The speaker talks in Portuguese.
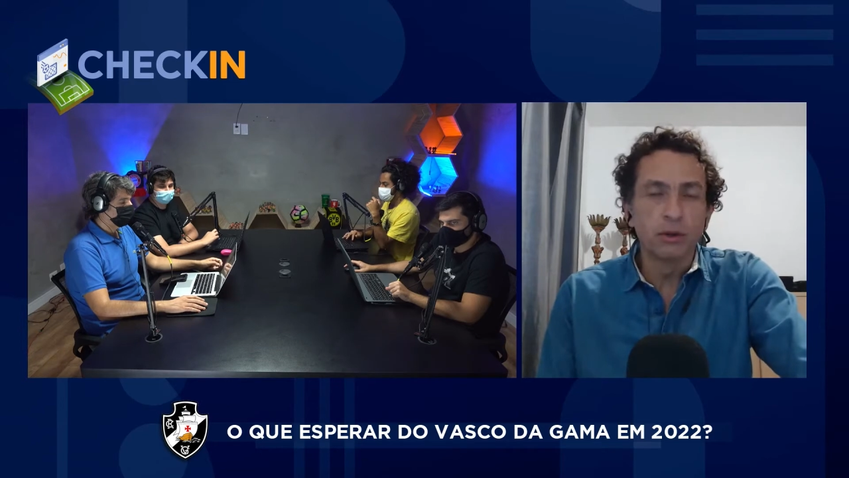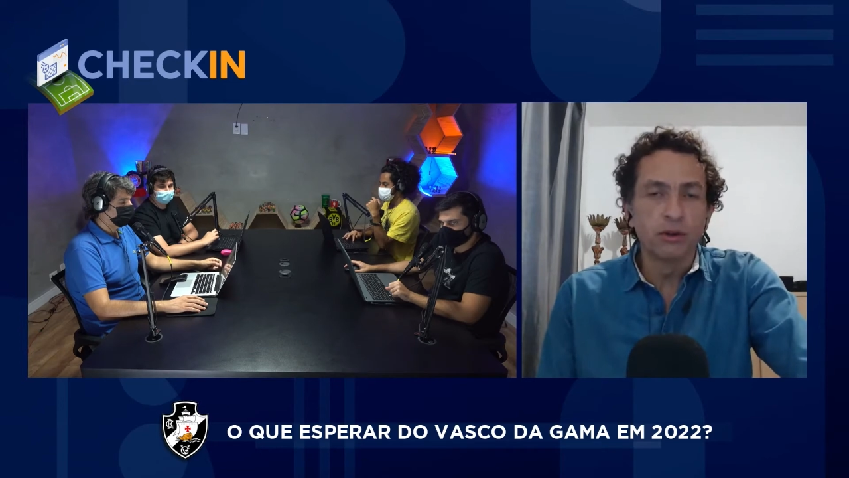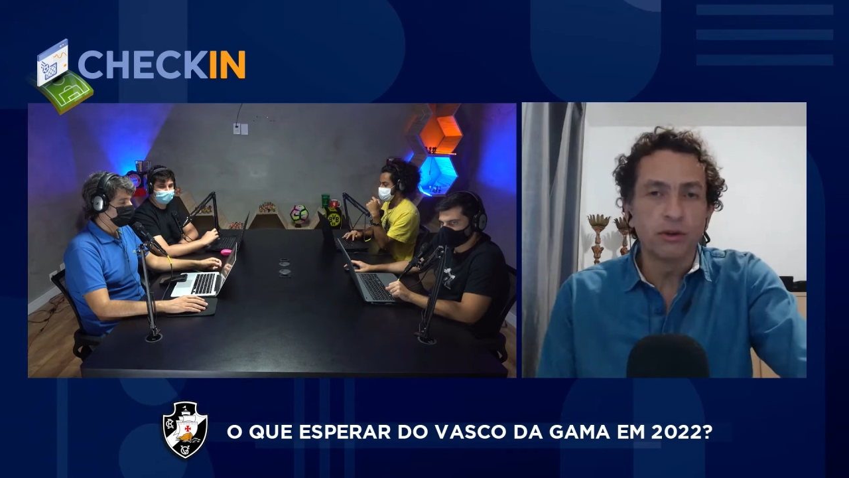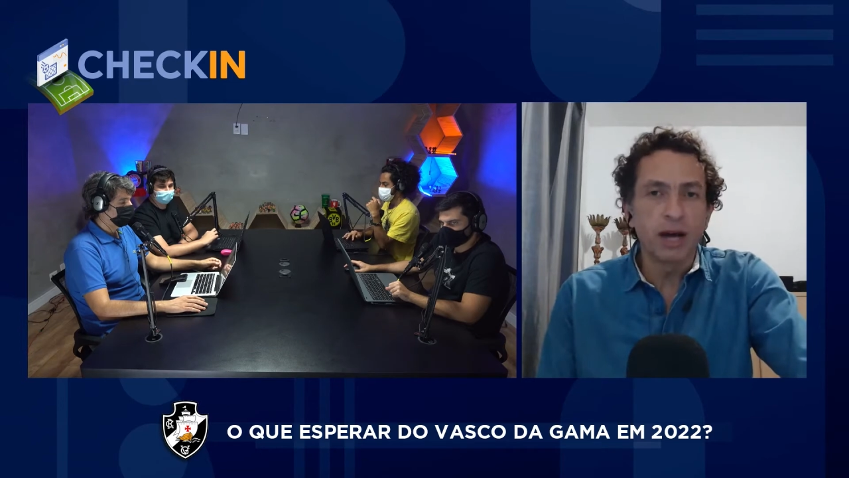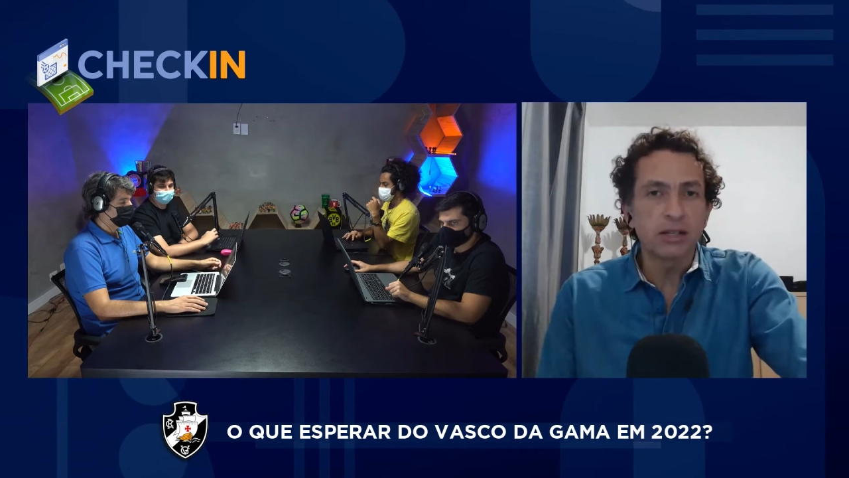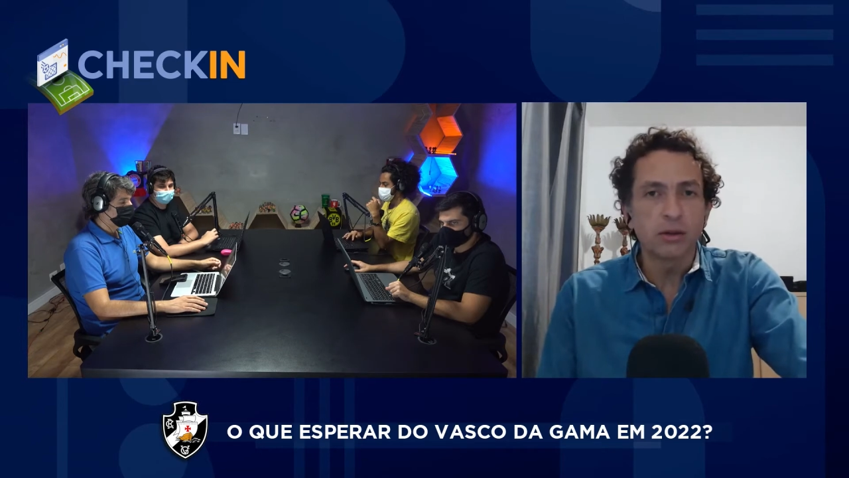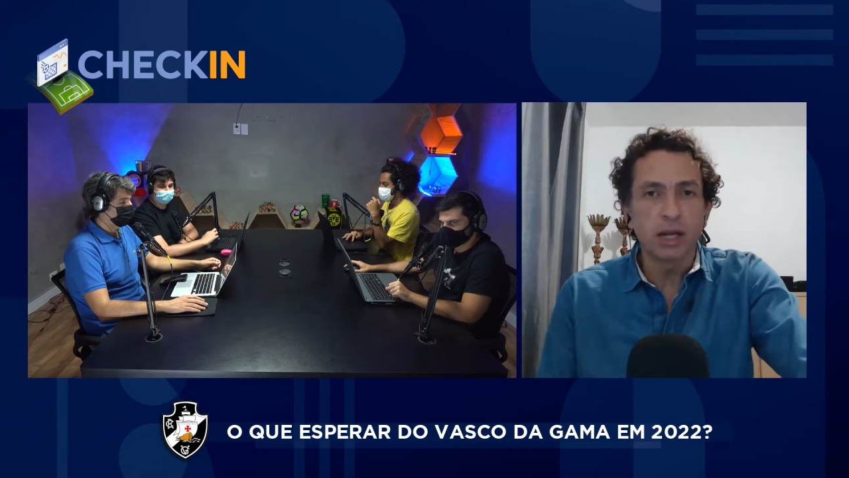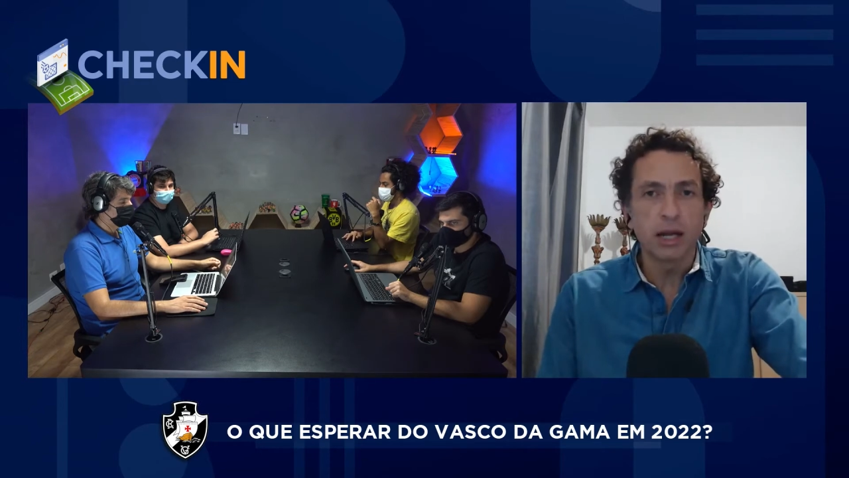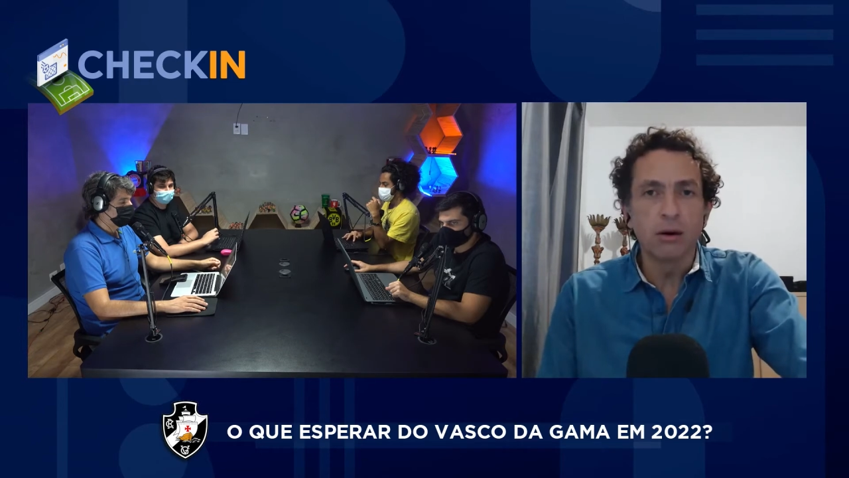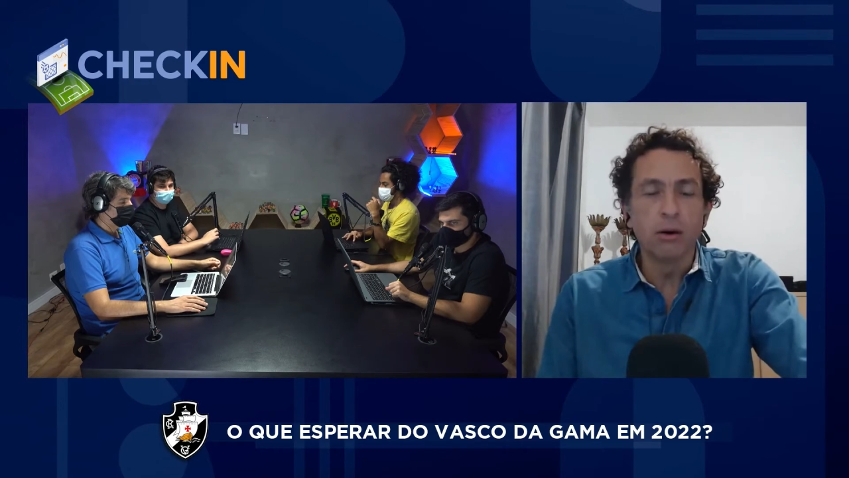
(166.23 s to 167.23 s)
do Vasco,
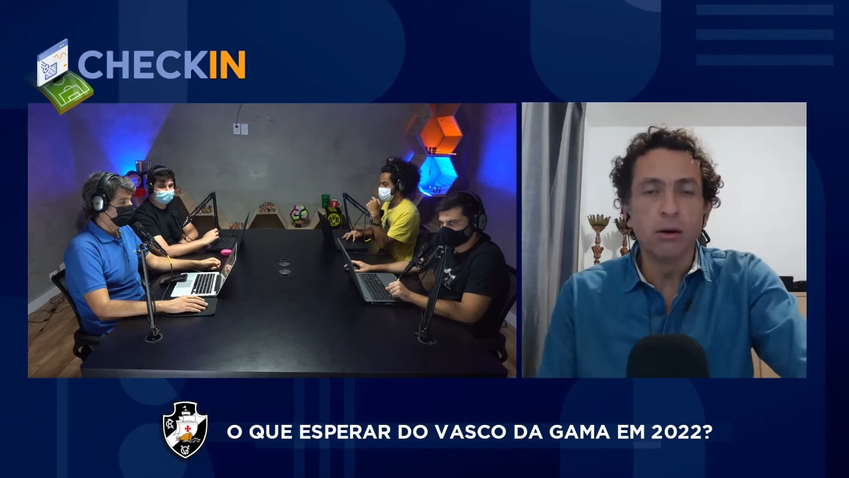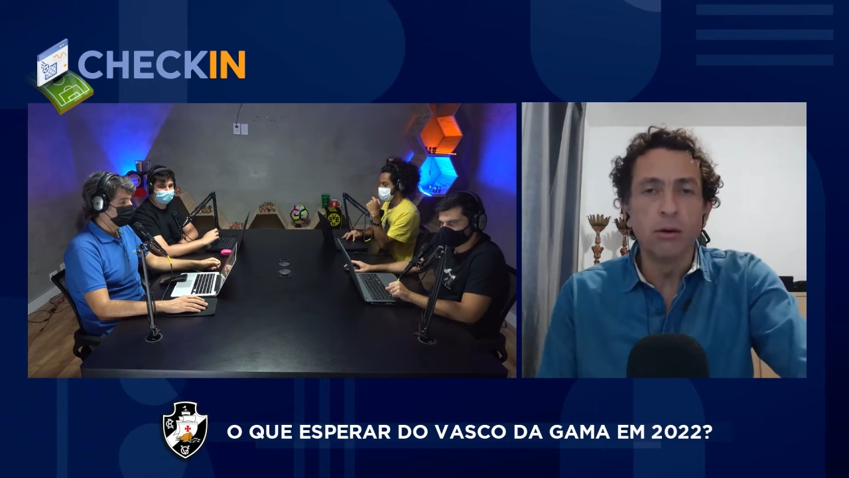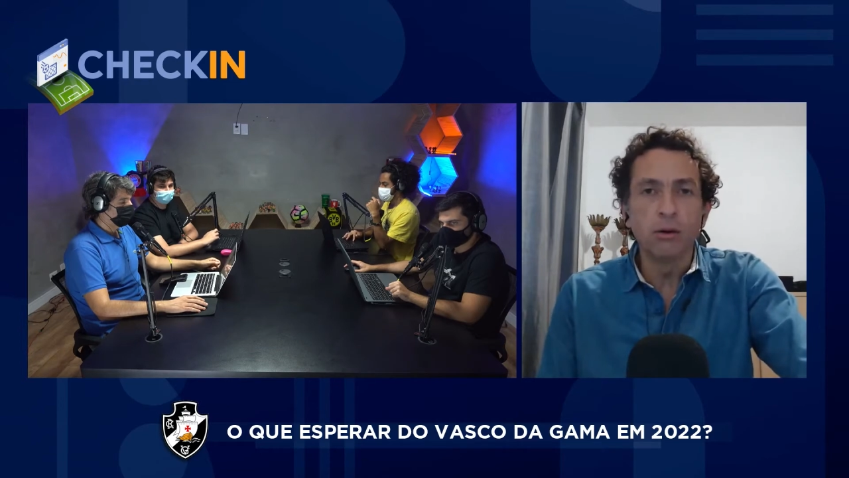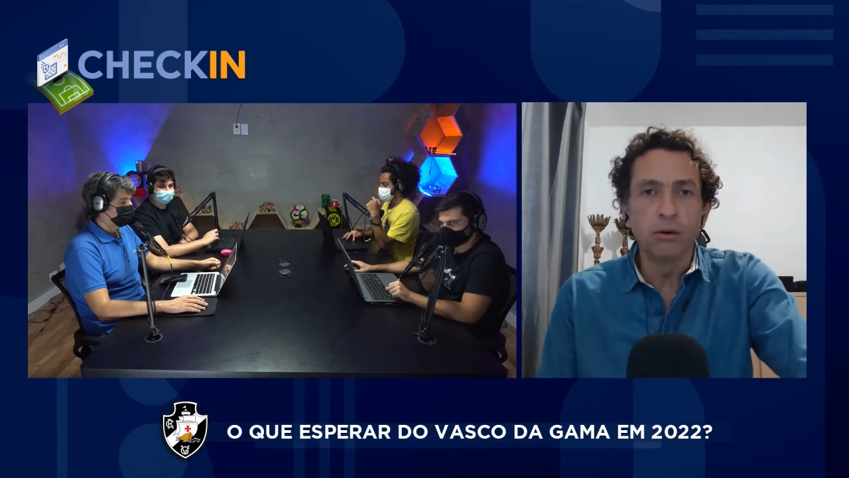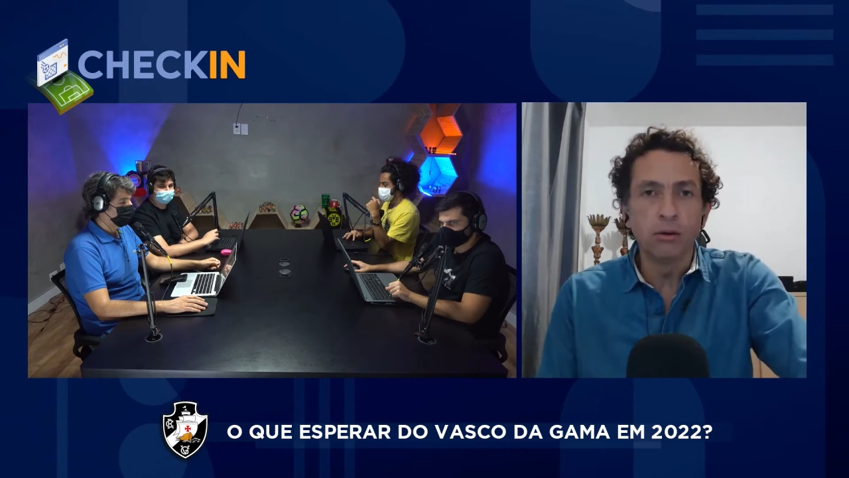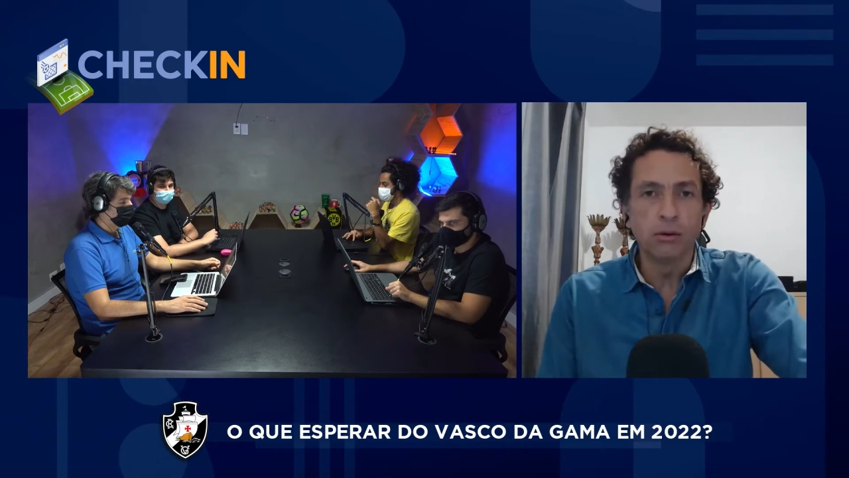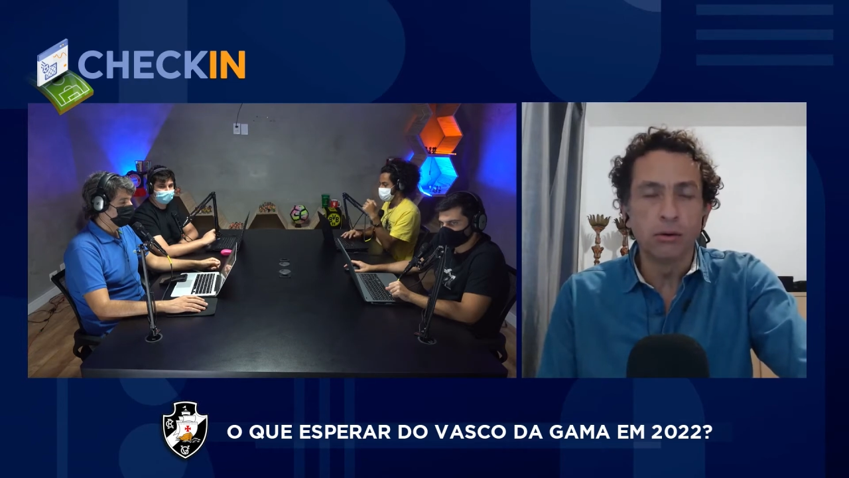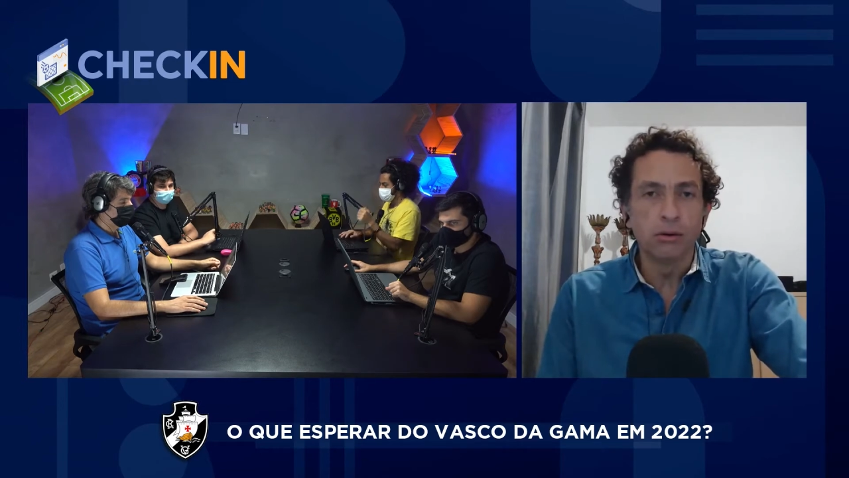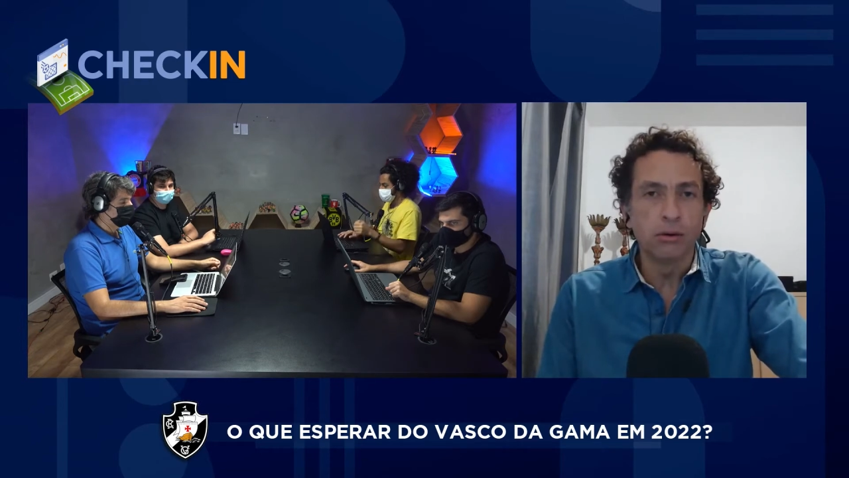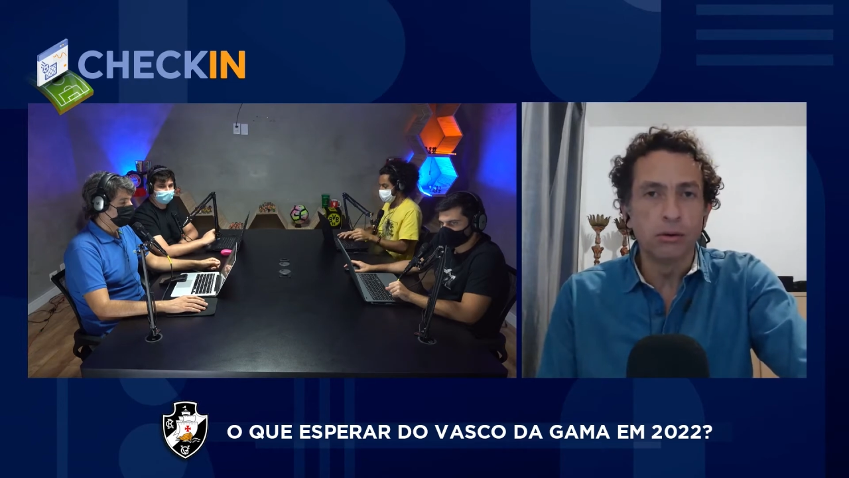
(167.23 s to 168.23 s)
né, ou
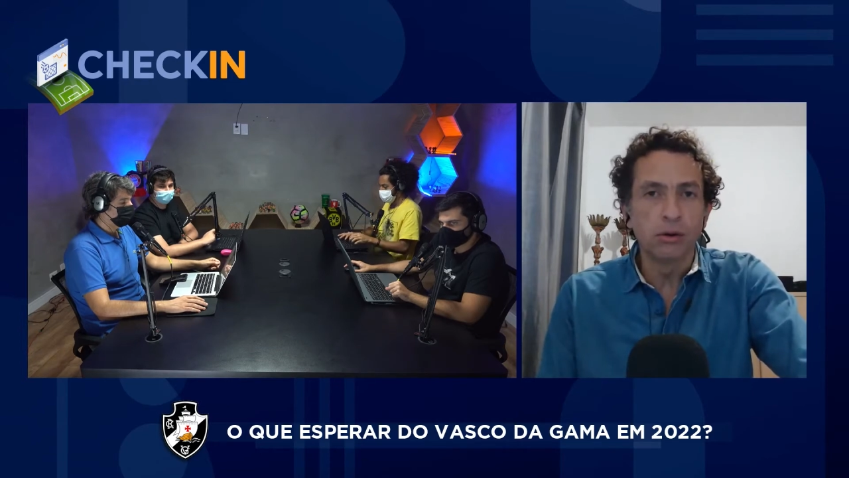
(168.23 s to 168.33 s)
o,